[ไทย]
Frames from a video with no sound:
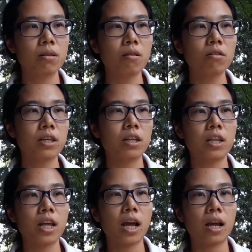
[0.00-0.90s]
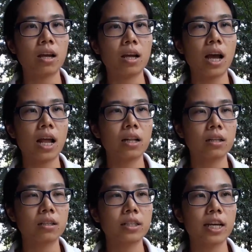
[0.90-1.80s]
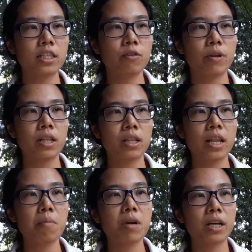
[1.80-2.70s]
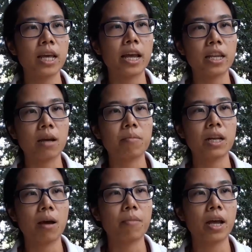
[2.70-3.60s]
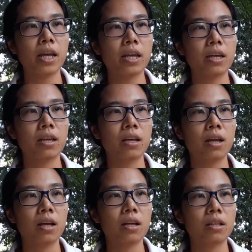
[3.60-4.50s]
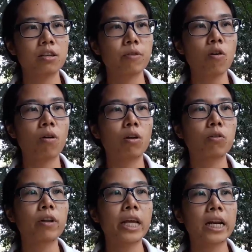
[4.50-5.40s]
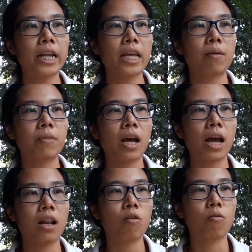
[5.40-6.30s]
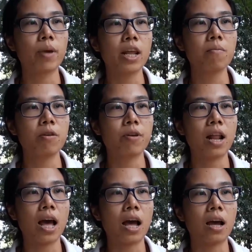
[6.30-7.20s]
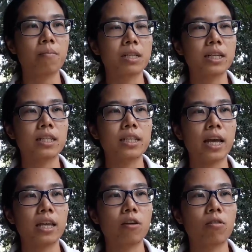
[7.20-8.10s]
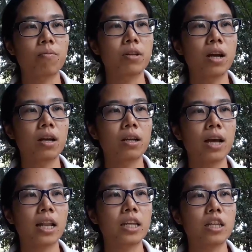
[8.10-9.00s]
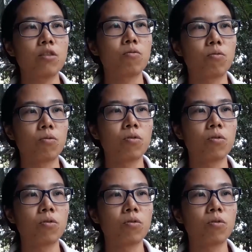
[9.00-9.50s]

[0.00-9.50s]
นอกจากนี้เนี่ยการใช้ชีวิตในเมืองใหญ่เนี่ยมันทำให้ชีวิตของเราต้องเร่งรีบนะคะเราไม่ได้มีเวลามาใส่ใจเกี่ยวกับเรื่องการกินอยู่